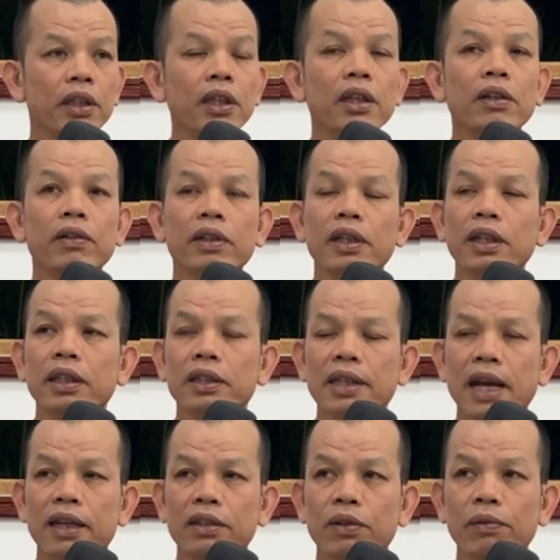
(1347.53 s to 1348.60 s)
ที่เราเคย
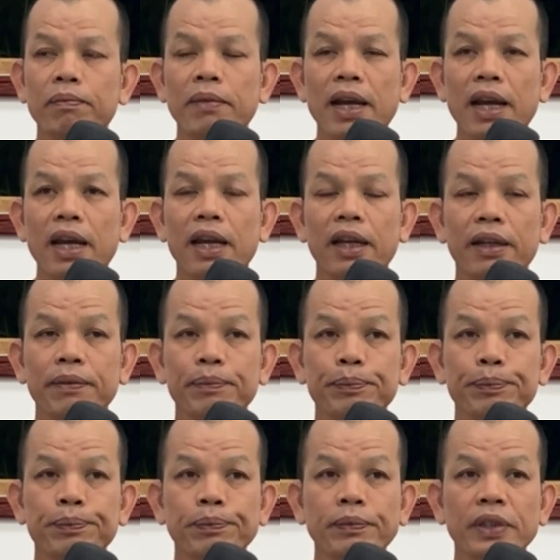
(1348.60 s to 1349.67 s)
สะสมมา
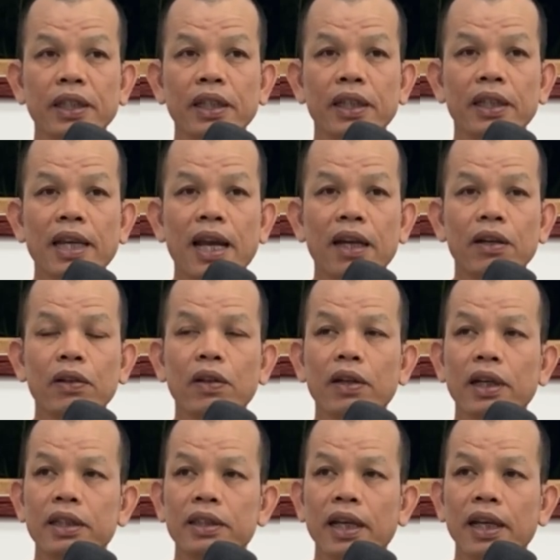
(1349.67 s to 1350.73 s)
อีกอย่างก็ต้
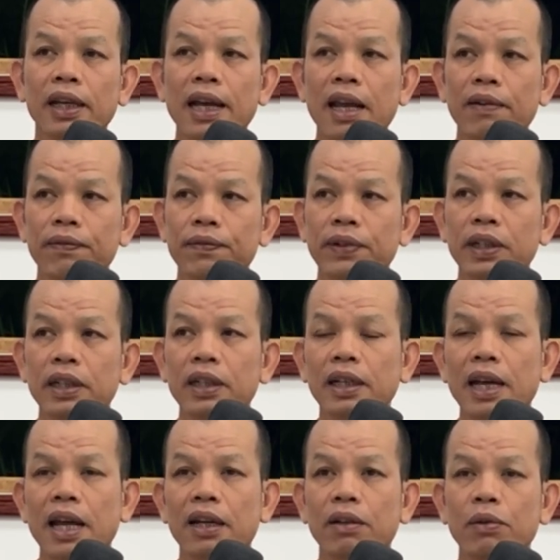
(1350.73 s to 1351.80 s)
องอาศัยการฝืน
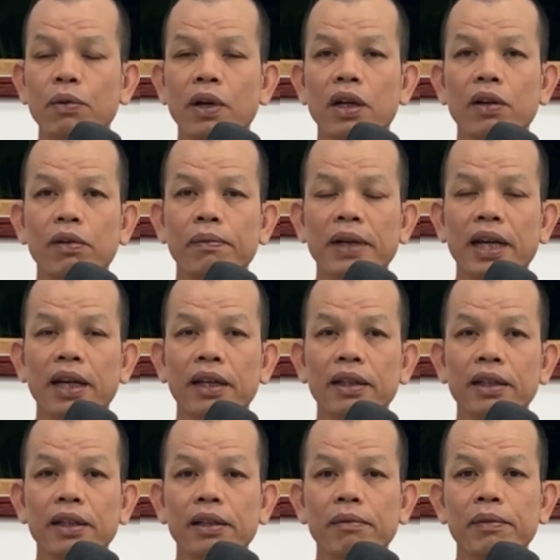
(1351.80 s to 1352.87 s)
การทวนออกมา
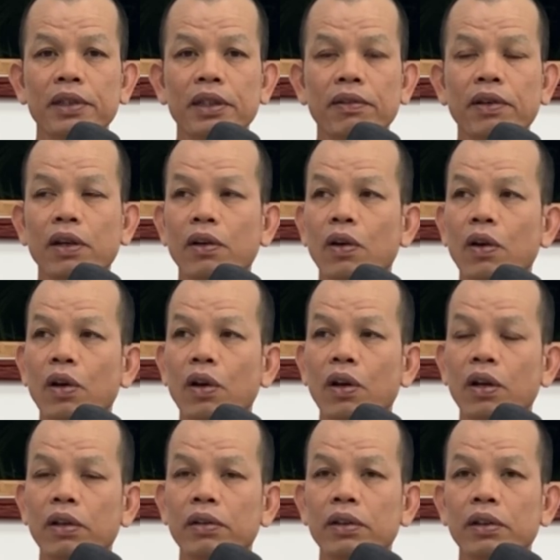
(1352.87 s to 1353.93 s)
ไม่ใช่ว่า รอ
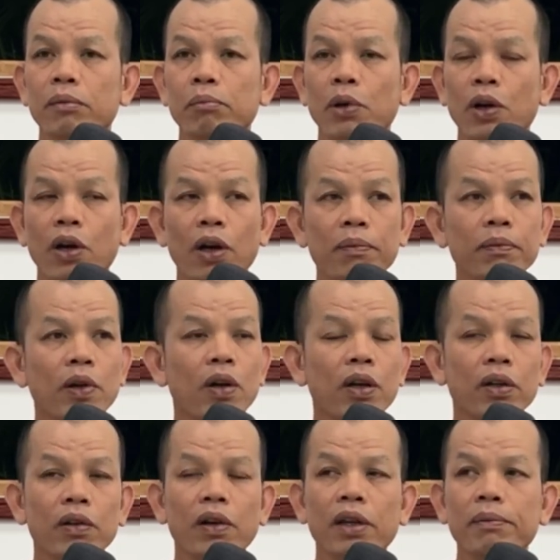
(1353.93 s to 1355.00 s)
พร้อมก่
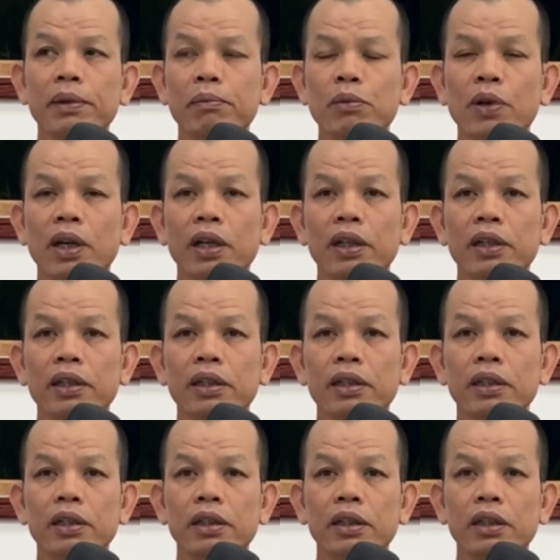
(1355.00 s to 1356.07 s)
อนค่อยมาบวช
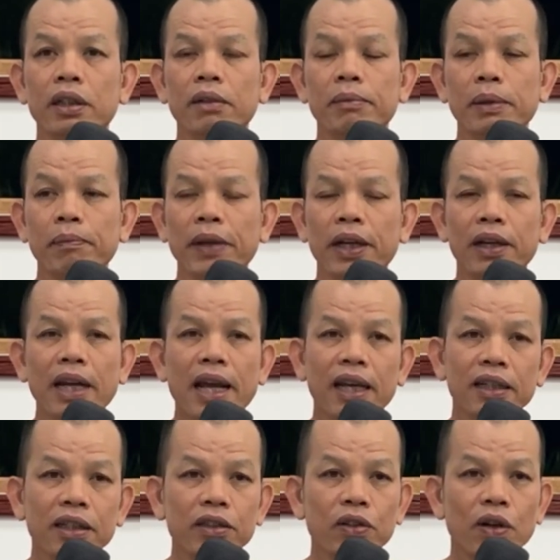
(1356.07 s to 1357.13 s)
นี่มันเป็นได้
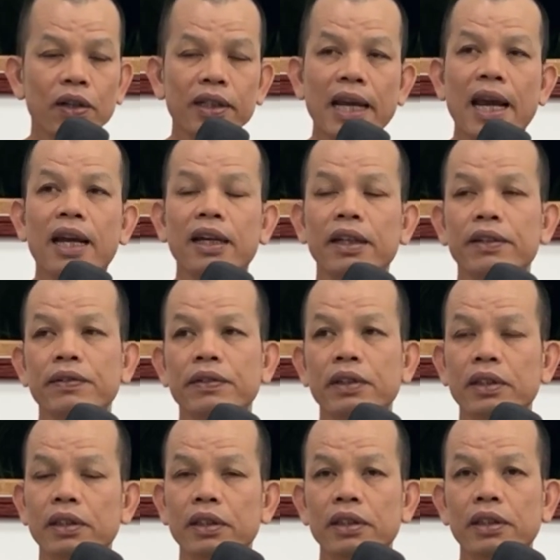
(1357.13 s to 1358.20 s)
ทั้งสองอย่าง
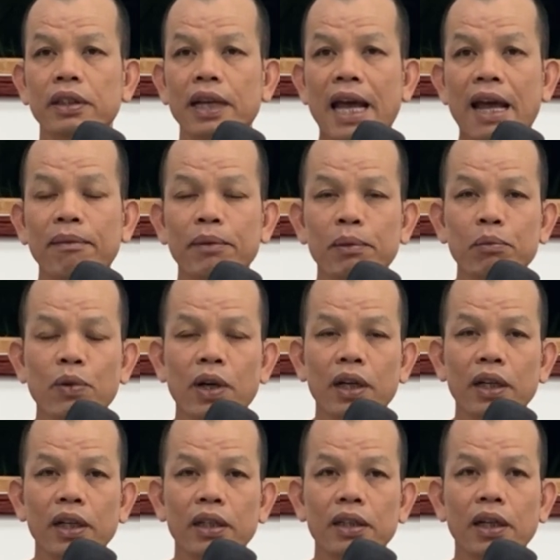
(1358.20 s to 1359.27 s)
การมาบว
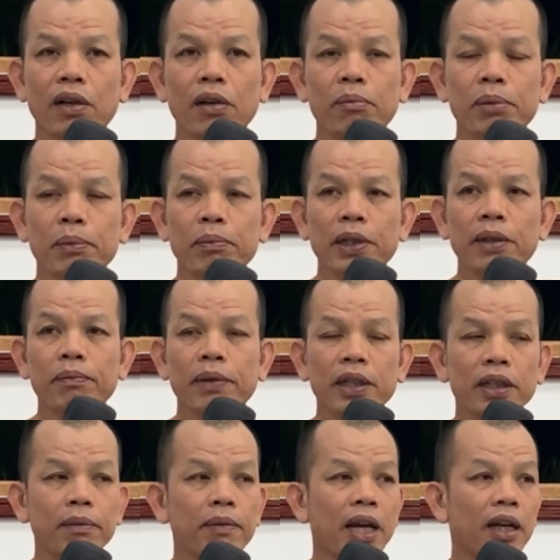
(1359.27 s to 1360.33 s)
ชนี่ ถ้าเราประพฤติป
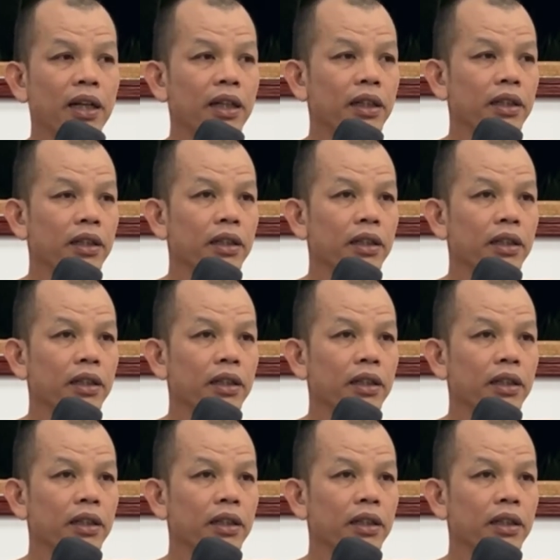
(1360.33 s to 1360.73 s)
ฏิบัติ